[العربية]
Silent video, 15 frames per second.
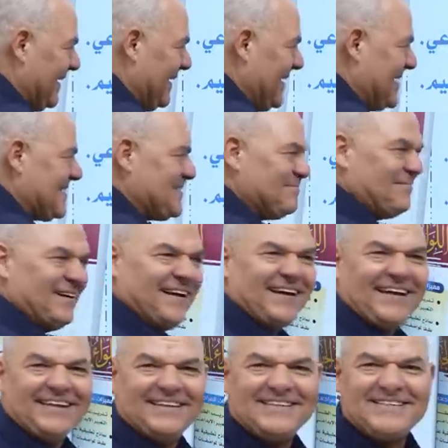لازم
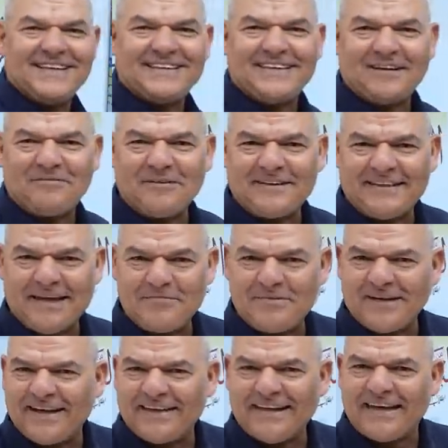اكل لسيادتك في
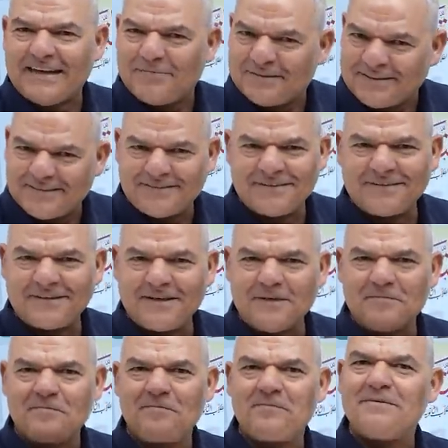التعبير على علامه الترقيم
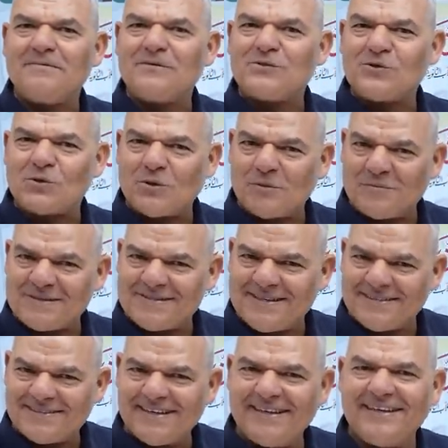بس انا
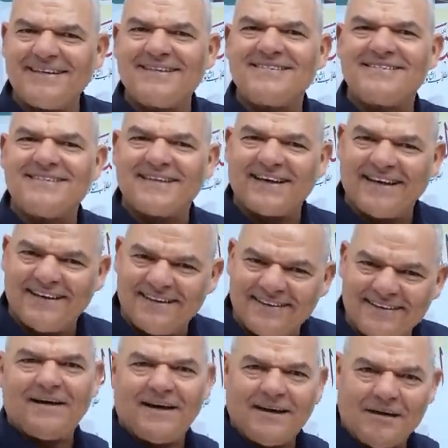ارسيك على
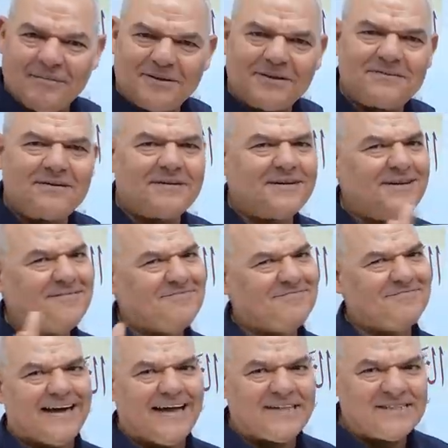علامات الترقي
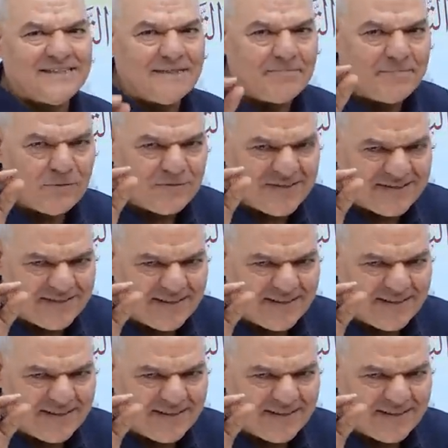عشان دي بتوزن